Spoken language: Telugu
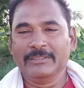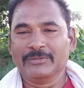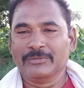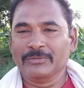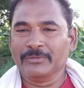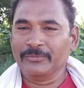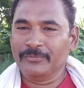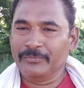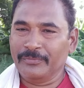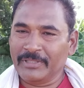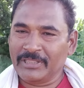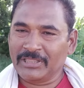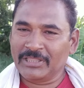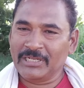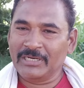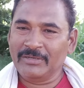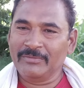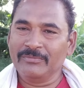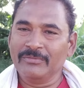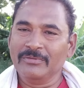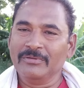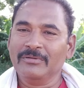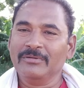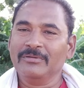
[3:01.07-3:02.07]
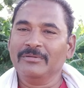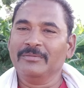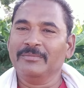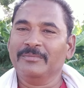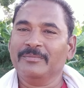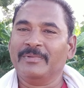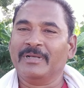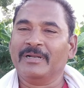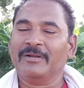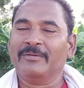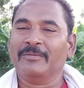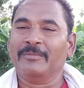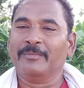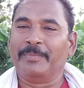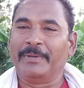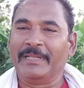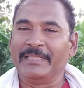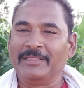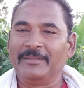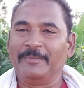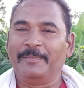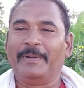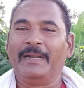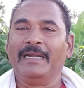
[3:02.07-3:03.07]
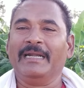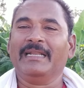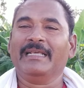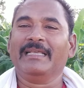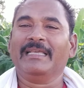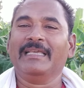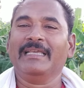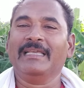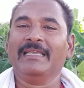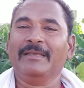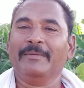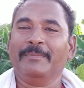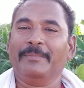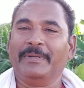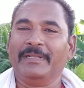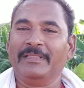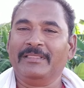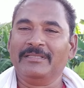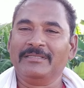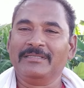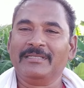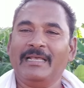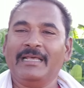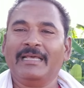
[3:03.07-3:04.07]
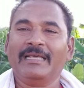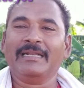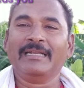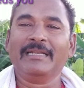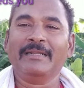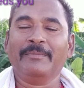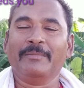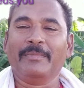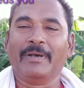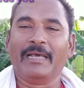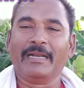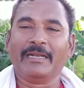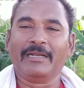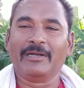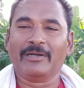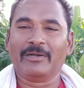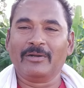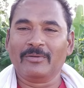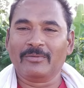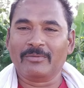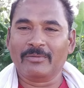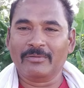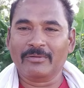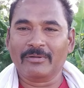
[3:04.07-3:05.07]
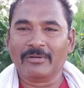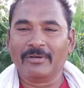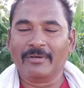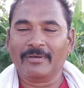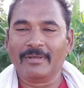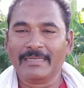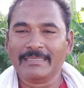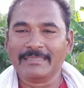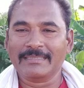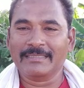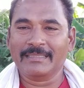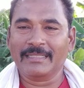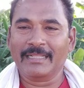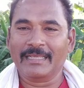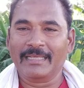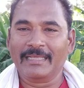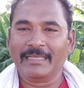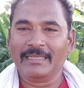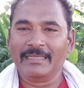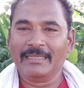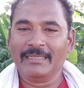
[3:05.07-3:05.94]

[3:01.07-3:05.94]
సో విత్తనము మనం ప్రతి పంటకి ప్రతిసారి మార్కెట్లో కొనుక్కోవాల్సిందే